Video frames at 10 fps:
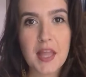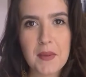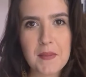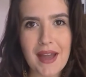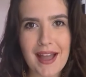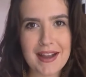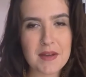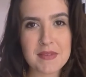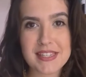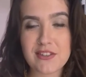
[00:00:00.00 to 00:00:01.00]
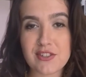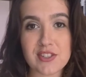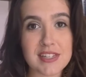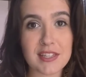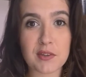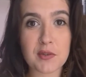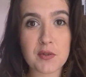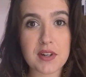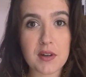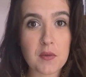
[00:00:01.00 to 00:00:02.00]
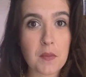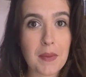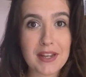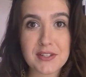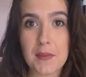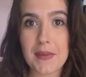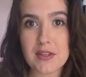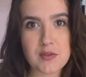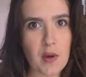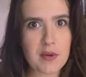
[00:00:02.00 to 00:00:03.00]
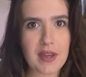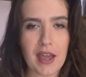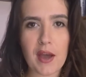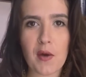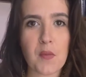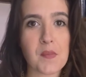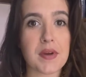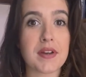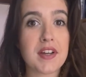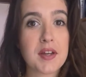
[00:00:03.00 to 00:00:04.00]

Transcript: Dá pra amarrar a camisa jeans na cintura com praticamente qualquer roupa,